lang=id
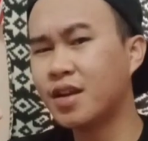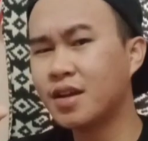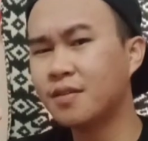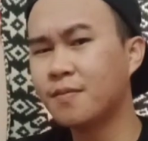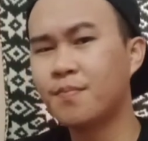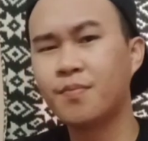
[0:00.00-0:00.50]
nih
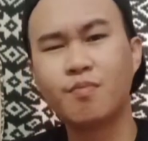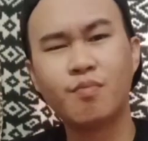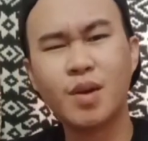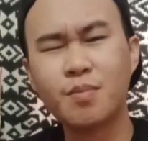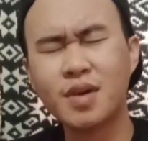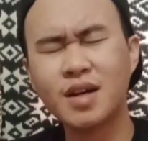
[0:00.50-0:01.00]

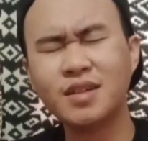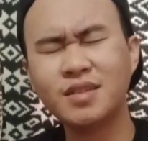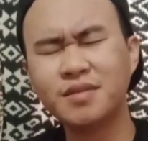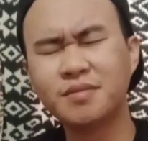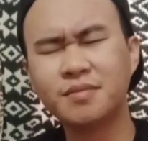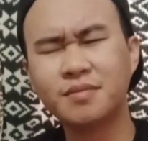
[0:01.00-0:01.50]
memang
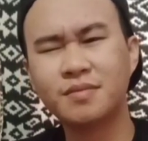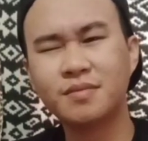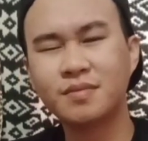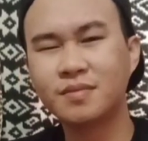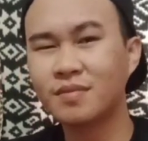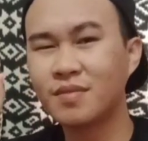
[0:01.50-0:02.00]

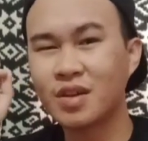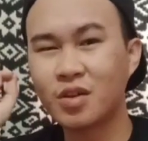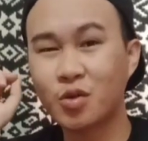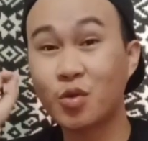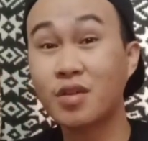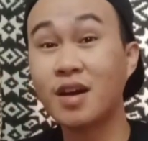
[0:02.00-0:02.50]

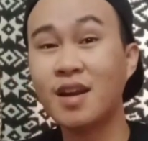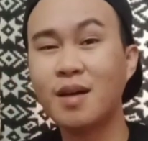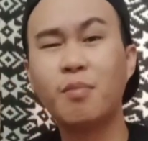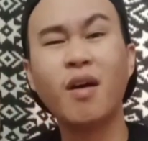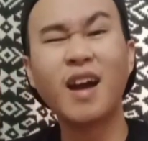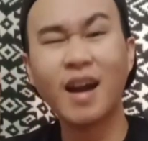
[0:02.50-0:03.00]
susah lah
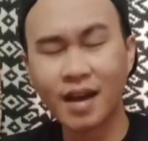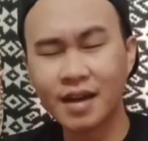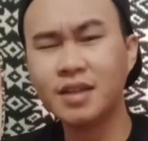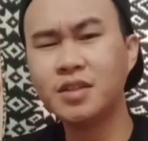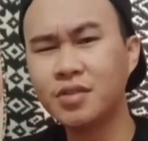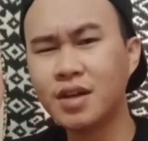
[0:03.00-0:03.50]
kaya
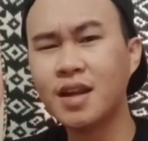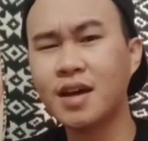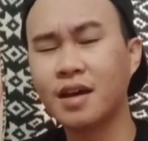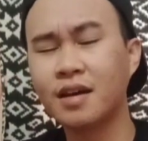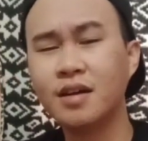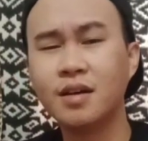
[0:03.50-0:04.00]
juga lah
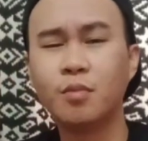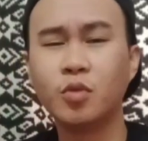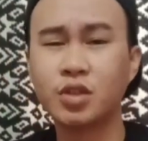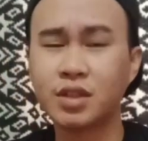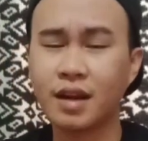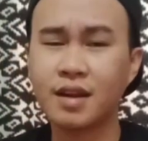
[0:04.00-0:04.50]
mau
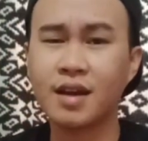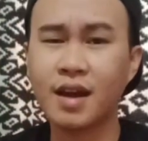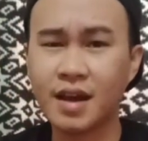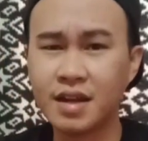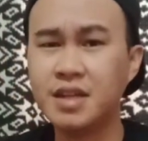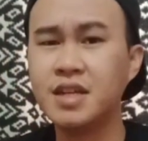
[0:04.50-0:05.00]
cari
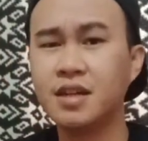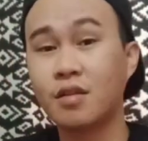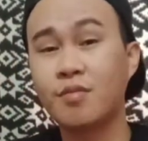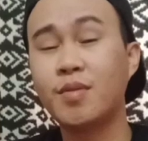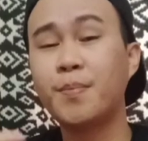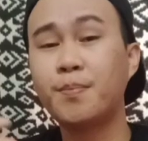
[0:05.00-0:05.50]
idea
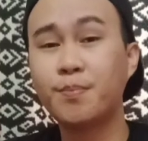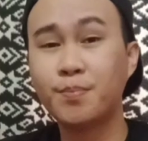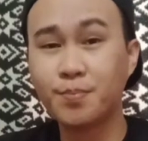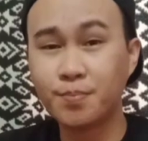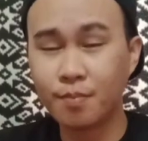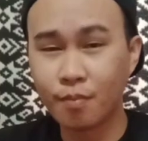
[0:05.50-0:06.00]
sebab
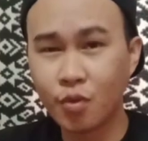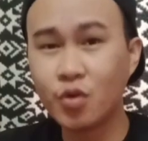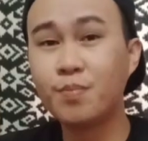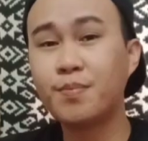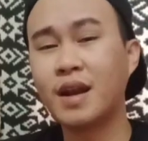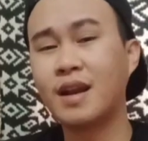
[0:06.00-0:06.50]

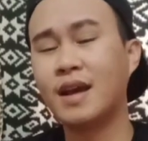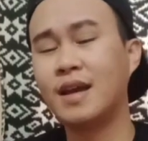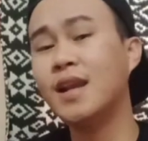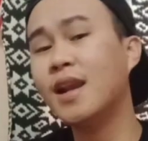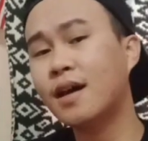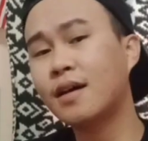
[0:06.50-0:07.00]
mood pandai
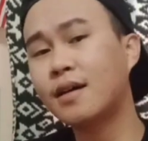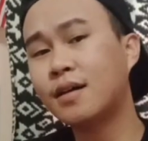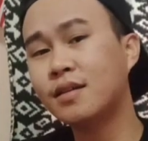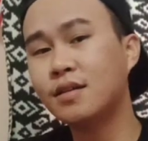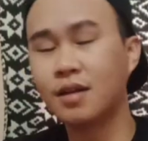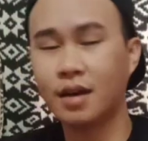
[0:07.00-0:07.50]

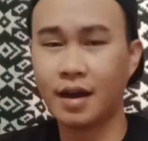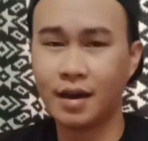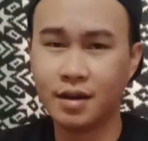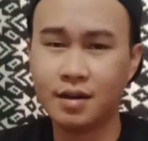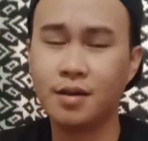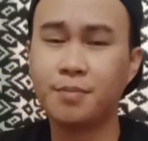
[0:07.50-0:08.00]
hilang,
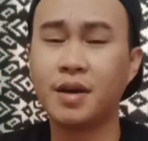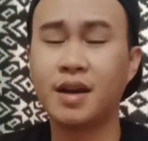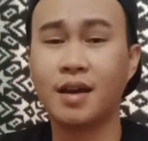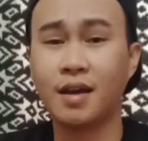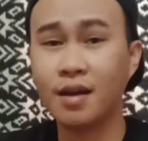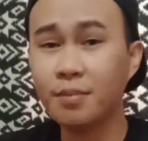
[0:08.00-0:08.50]
idea
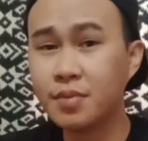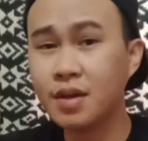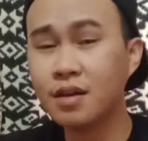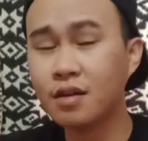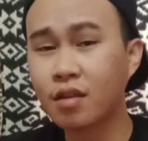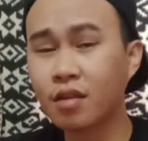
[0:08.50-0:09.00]
pandai
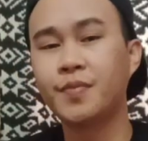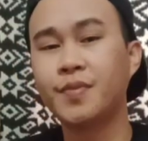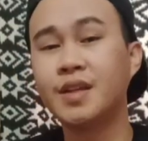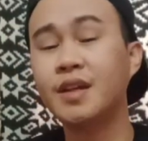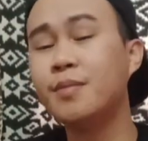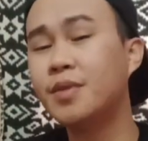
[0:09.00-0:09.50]
habis.
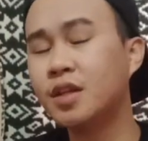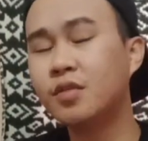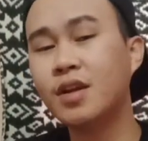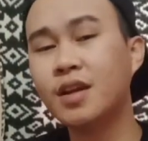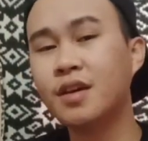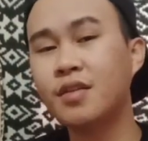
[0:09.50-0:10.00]
Jadi
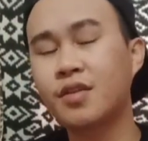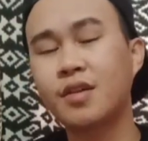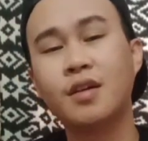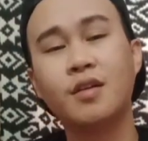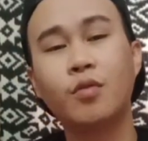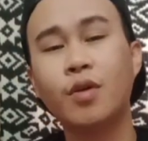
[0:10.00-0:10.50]
begitulah guys,
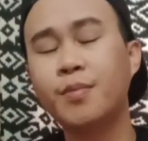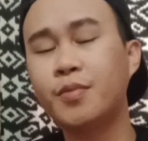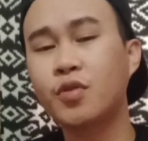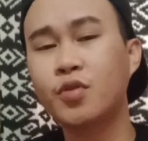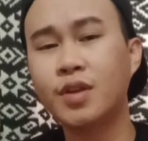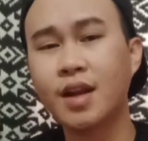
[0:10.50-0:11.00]
walaupun
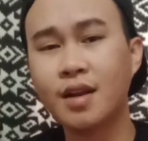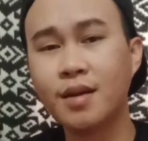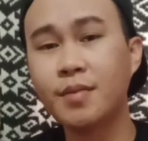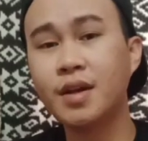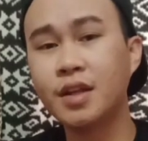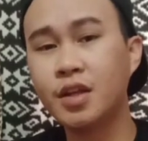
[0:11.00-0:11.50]
sudah
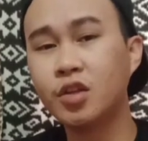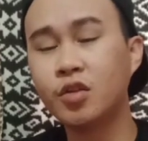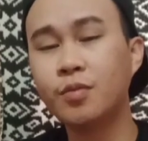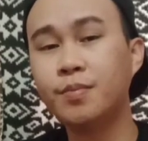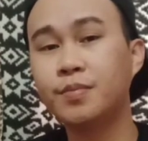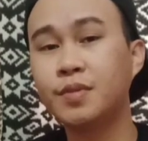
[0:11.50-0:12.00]
lama di
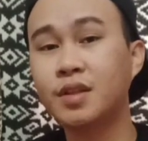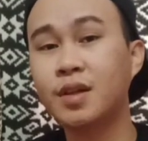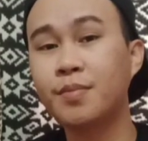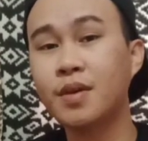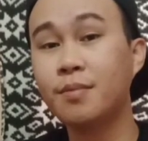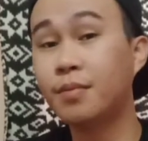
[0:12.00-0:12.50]
YouTube,
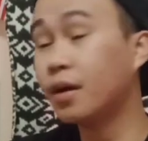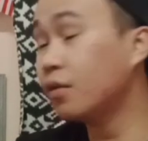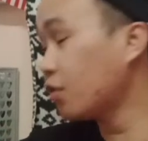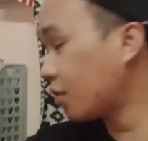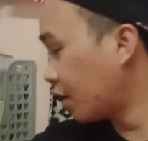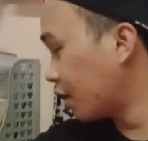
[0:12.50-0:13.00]
tetapi baru
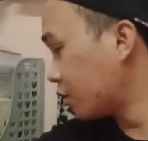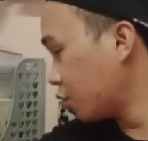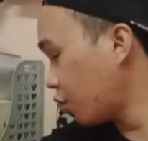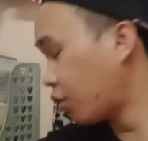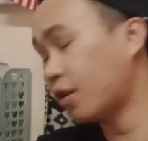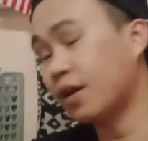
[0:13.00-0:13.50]
100
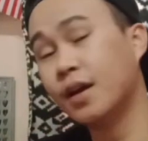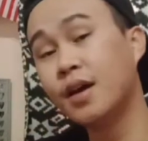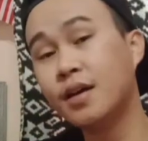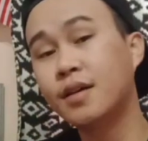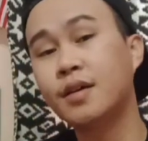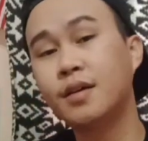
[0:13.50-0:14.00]
saya
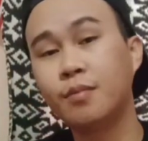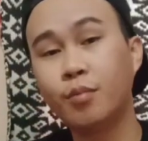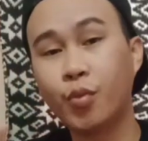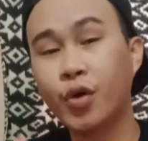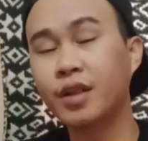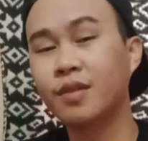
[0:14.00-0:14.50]

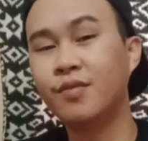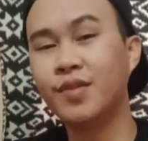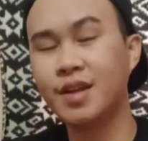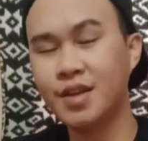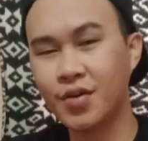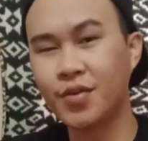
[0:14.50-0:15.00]
buat
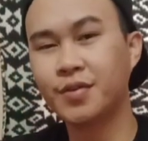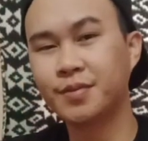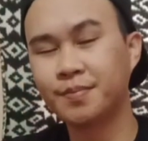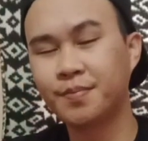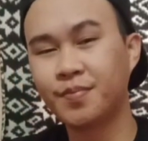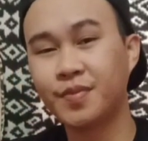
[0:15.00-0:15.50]
video.
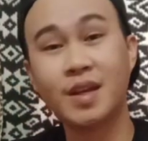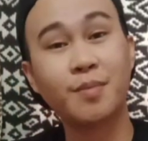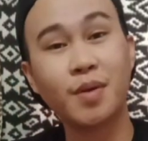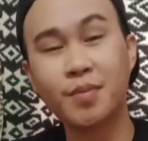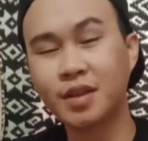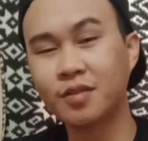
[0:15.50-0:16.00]
Di
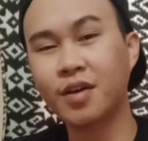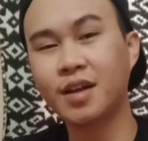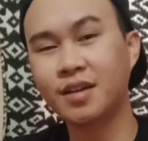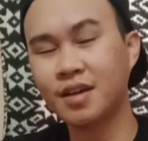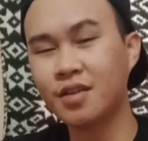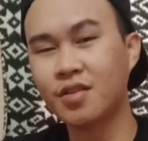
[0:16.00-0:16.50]
apa
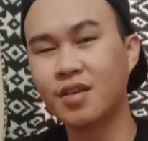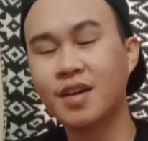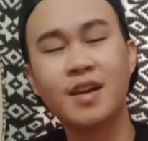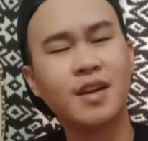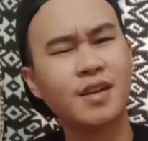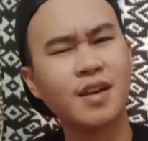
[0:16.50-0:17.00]
batuan guys,
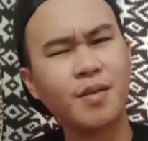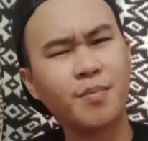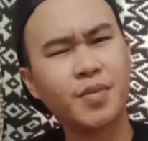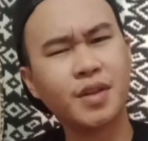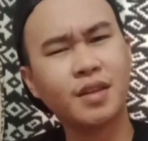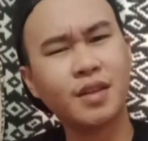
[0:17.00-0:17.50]
yang
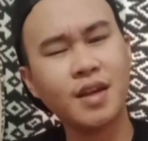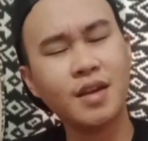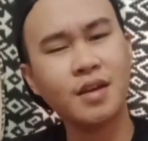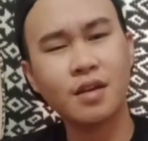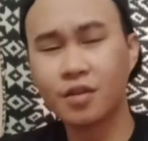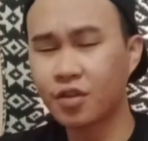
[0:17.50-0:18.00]

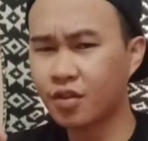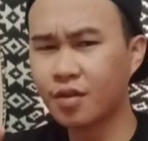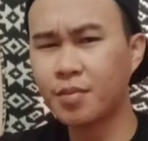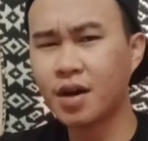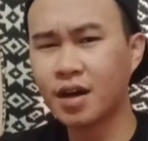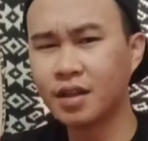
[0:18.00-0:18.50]
penting
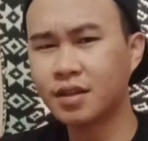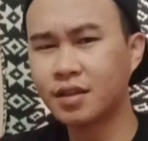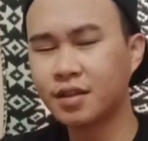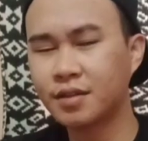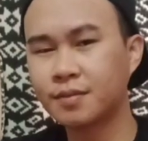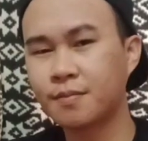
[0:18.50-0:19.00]
semangat.
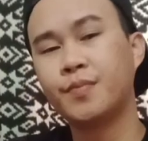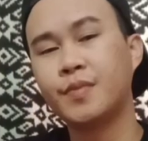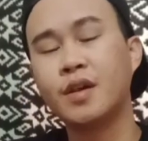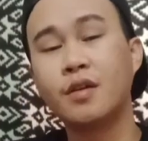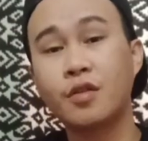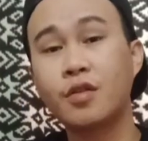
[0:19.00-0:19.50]

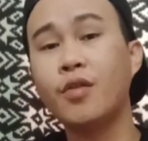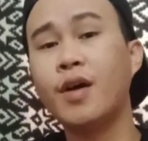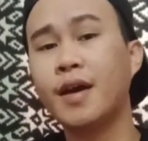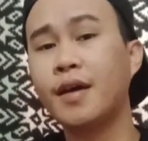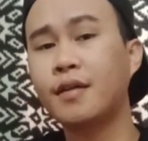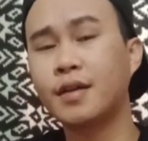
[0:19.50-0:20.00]
So,
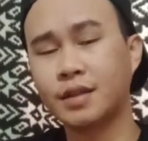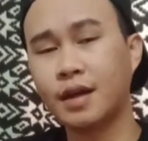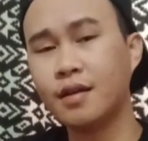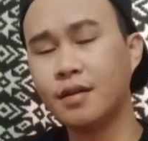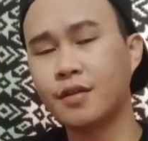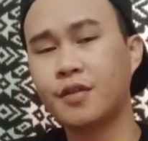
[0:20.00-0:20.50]
akhir
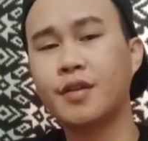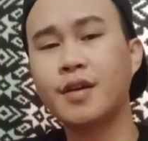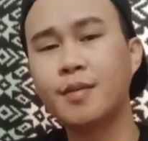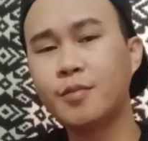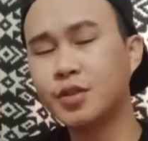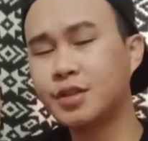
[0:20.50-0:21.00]
kata, saya
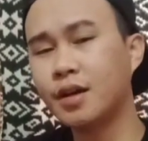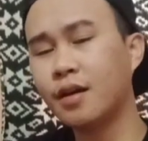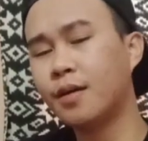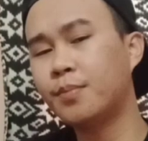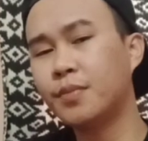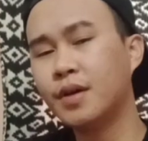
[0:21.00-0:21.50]
mau
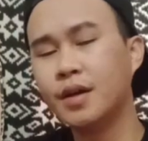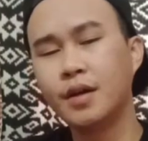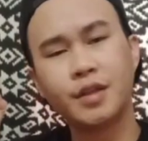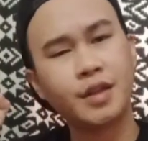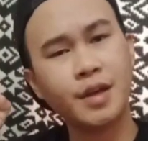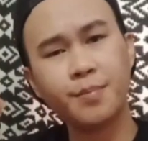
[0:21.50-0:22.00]
cakap,
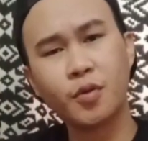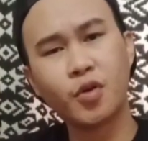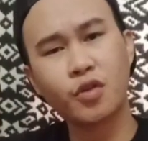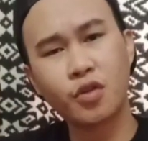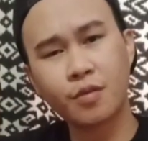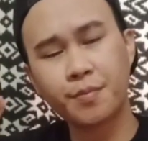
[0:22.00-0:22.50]
keep
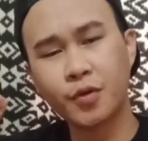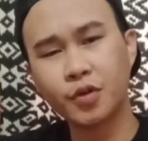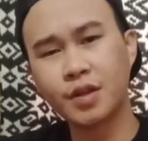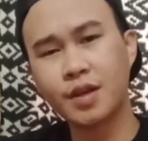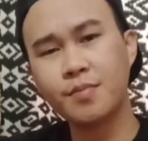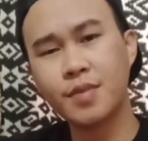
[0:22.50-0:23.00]
on
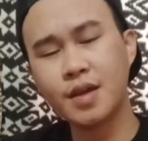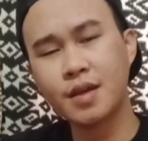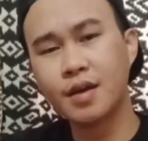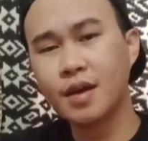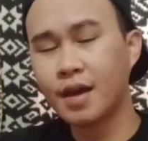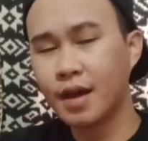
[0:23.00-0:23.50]
supporting
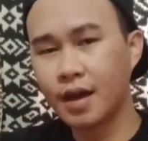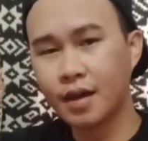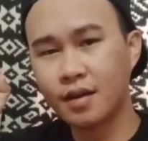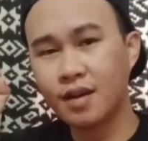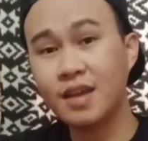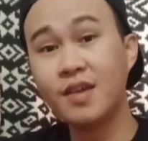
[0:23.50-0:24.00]
me
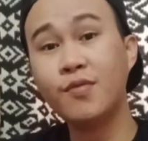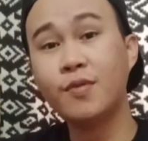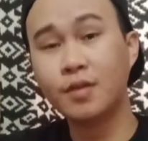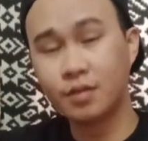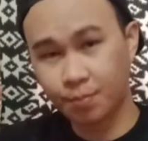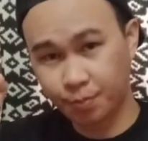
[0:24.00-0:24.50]
and leave
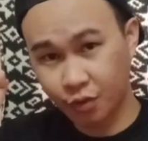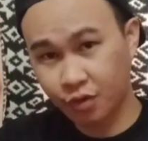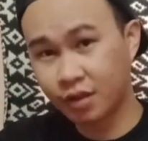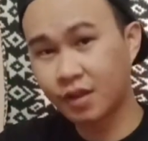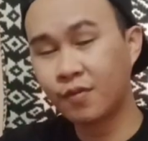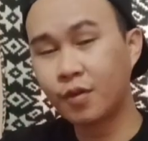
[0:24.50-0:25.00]

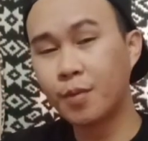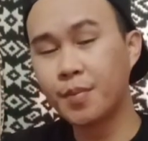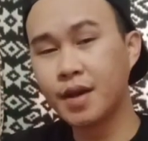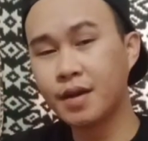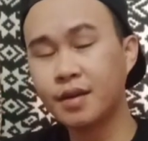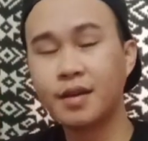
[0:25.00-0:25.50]
positive
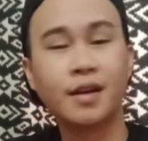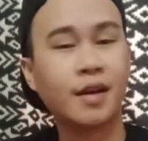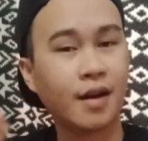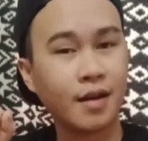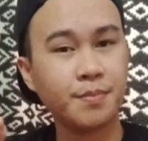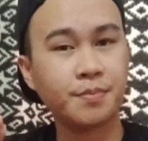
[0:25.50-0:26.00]
comment dan
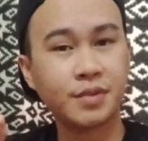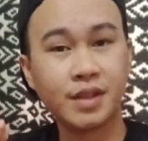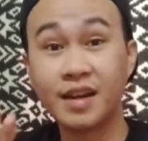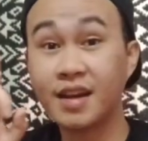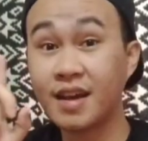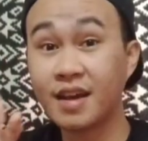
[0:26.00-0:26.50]
harap
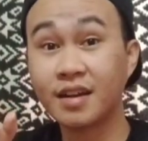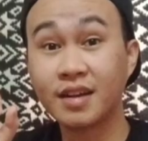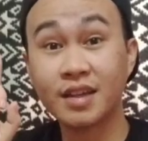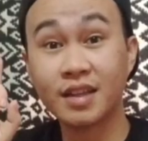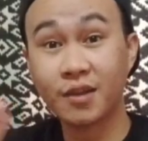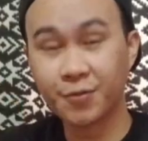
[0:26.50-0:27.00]
tiada yang
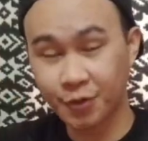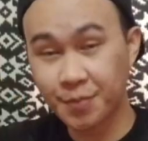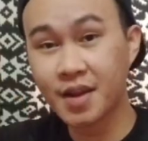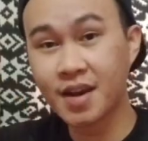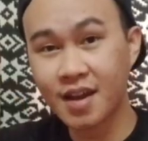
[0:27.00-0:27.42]
negatif komen